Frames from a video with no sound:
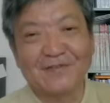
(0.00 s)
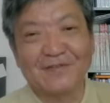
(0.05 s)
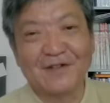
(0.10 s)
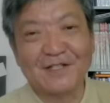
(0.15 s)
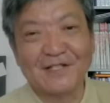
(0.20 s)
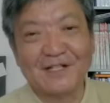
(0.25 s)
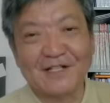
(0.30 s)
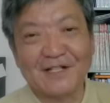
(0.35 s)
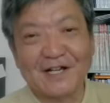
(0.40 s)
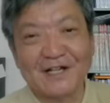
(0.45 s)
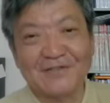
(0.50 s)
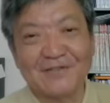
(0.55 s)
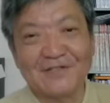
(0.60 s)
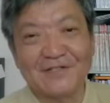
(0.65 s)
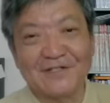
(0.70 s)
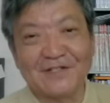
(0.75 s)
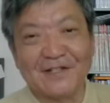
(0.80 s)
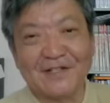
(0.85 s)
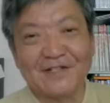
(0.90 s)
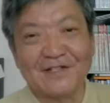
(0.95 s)
こう渡り
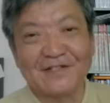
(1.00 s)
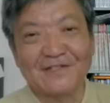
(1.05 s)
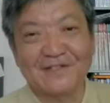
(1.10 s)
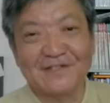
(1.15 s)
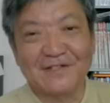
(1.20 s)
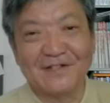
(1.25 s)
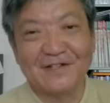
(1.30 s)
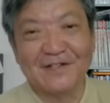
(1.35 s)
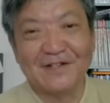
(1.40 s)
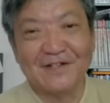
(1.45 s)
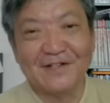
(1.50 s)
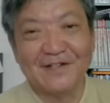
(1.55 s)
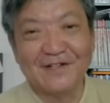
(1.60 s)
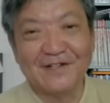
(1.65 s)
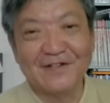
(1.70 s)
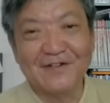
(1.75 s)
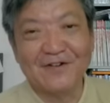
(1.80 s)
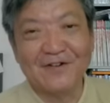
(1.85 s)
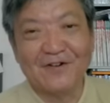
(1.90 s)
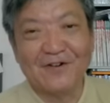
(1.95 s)
歩いてですね、
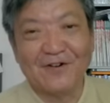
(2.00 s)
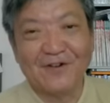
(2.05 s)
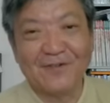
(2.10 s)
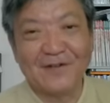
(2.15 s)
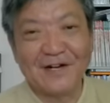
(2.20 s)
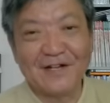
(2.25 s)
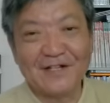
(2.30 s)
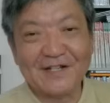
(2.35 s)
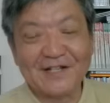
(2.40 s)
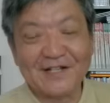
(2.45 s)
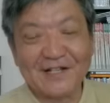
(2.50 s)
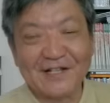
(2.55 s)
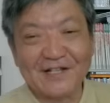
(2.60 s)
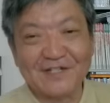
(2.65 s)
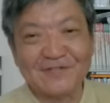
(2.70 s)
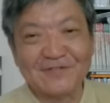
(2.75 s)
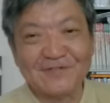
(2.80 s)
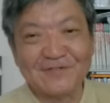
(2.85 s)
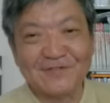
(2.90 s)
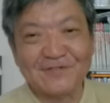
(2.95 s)
お前ら
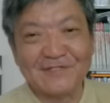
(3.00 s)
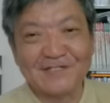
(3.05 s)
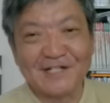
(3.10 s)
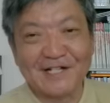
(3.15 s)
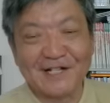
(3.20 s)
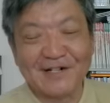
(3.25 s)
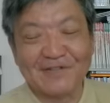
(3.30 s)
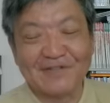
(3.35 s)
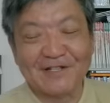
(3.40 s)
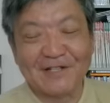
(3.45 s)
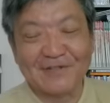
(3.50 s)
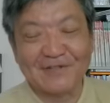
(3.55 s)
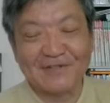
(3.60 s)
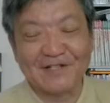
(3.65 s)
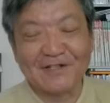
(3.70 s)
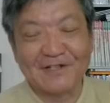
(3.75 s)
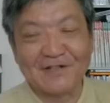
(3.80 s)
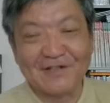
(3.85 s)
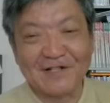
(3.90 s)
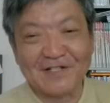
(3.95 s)
な、中国に下がろうたらど
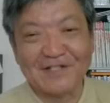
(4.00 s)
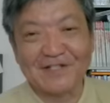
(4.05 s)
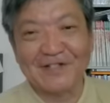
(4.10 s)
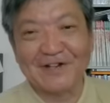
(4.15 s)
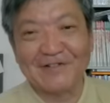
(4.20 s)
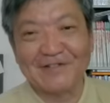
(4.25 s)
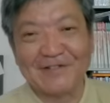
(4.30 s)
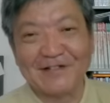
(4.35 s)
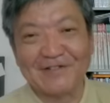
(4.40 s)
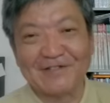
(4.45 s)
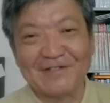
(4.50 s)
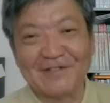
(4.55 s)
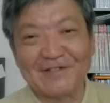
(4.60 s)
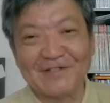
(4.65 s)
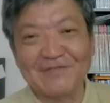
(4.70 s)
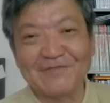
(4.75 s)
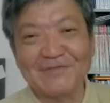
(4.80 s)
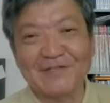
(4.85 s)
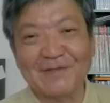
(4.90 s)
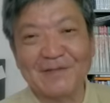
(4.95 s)
うなるか分かってるやなって
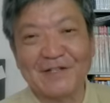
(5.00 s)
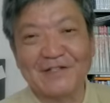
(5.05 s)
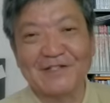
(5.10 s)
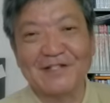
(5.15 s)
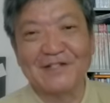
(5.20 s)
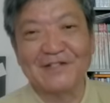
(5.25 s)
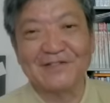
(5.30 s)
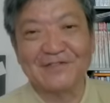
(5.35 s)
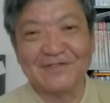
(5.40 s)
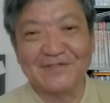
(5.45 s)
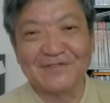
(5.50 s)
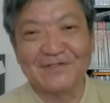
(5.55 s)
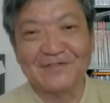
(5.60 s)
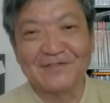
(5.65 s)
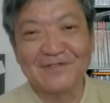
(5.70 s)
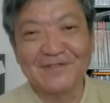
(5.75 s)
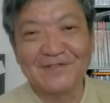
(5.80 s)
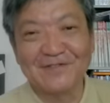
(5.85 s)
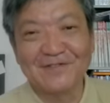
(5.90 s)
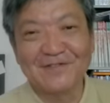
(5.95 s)
言うてもあったんですよ。
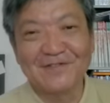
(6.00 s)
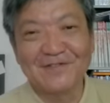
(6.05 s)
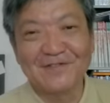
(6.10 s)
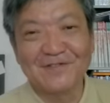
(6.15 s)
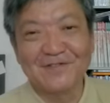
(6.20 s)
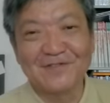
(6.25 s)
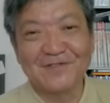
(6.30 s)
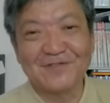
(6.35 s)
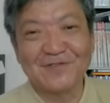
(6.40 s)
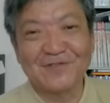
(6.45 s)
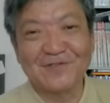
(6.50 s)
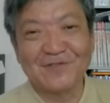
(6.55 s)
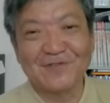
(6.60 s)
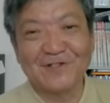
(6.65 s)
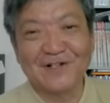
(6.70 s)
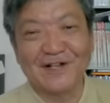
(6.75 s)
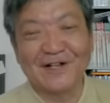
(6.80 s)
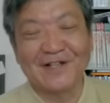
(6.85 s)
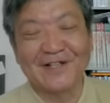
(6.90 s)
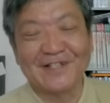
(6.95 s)
その
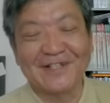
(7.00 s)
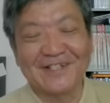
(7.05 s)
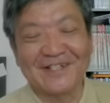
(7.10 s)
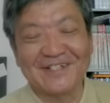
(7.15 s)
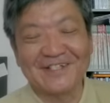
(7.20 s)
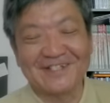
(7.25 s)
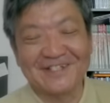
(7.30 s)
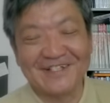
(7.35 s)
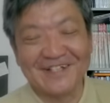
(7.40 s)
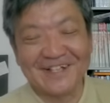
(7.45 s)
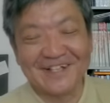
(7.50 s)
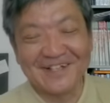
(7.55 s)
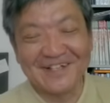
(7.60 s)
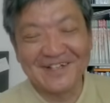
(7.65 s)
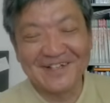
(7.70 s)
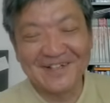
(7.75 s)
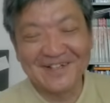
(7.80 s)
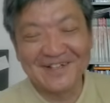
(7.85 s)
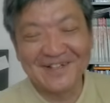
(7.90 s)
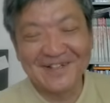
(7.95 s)
おかげでですね、
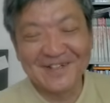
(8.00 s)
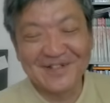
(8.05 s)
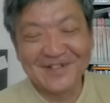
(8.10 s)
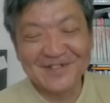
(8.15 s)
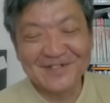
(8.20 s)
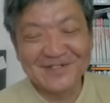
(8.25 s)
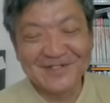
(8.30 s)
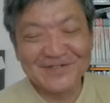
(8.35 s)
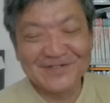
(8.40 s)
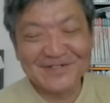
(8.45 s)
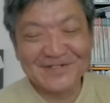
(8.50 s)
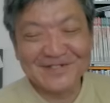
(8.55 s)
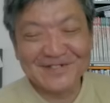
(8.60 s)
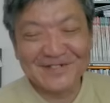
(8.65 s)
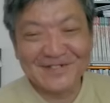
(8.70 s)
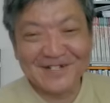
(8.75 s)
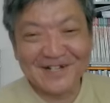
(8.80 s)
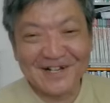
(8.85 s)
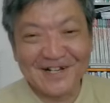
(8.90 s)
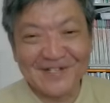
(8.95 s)
すっ
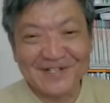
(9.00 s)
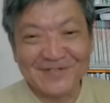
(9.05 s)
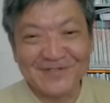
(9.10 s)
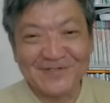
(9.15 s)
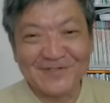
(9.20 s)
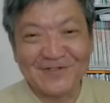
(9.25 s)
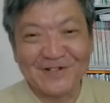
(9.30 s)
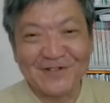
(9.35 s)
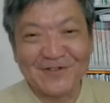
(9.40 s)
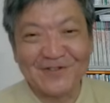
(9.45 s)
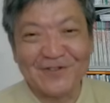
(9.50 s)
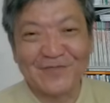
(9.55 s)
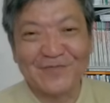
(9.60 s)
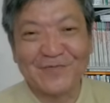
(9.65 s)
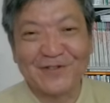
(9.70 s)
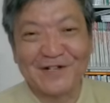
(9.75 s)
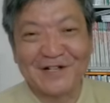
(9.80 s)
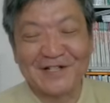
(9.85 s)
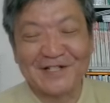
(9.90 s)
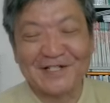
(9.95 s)
かり中国は
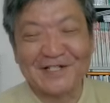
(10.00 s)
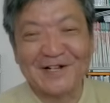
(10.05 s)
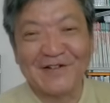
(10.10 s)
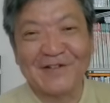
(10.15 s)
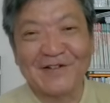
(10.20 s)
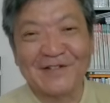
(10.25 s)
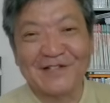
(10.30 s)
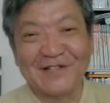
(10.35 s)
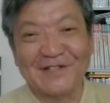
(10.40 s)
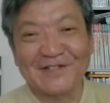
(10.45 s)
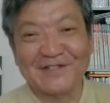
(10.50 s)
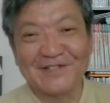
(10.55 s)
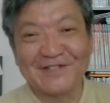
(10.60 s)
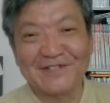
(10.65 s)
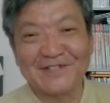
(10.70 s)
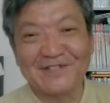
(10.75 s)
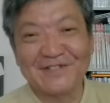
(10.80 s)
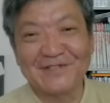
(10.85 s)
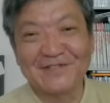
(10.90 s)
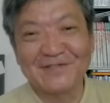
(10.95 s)
ヨーロッパが嫌われたんです
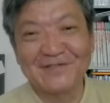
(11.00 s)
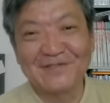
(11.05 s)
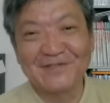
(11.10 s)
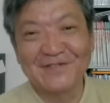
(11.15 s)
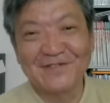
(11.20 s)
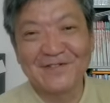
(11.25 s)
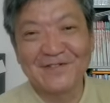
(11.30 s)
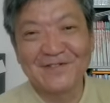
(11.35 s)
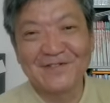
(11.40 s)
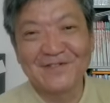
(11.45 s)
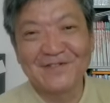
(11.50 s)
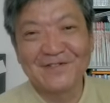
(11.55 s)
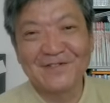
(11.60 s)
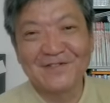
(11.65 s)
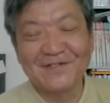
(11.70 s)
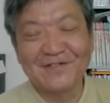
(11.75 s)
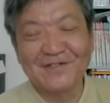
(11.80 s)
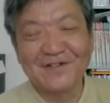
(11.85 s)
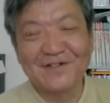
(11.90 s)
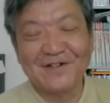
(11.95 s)
ね。
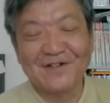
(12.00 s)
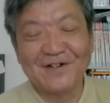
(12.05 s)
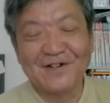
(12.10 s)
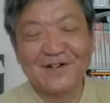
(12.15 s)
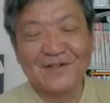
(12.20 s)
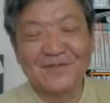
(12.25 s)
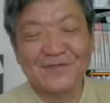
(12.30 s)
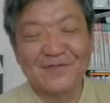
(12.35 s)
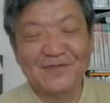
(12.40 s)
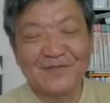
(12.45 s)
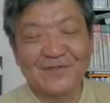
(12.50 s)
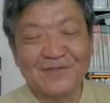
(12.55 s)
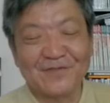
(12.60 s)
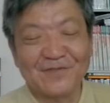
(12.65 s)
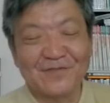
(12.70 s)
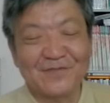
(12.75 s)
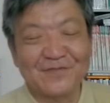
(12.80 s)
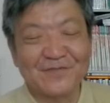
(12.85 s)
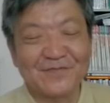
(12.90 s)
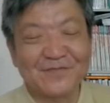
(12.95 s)
あ
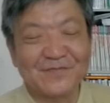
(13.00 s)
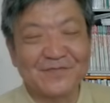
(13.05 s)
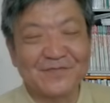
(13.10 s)
の